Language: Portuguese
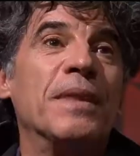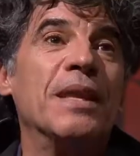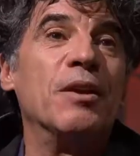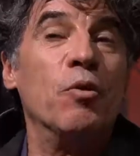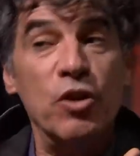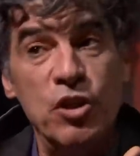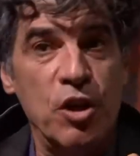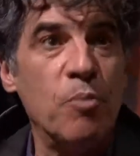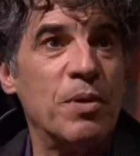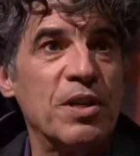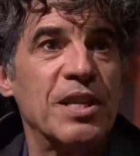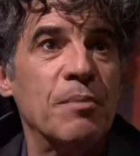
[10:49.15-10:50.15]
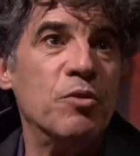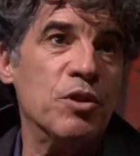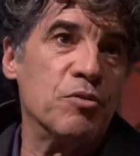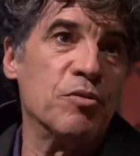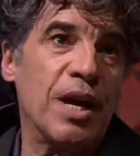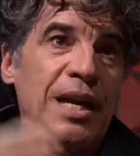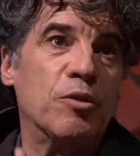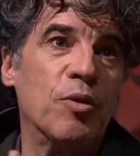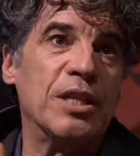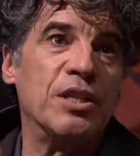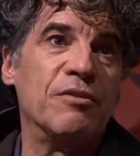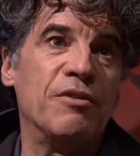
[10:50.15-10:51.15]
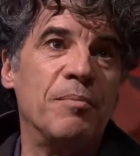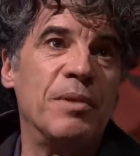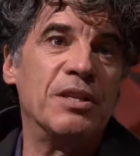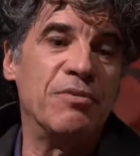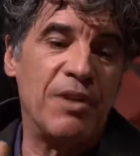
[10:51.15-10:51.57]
E hoje que eu percebo isso retroativamente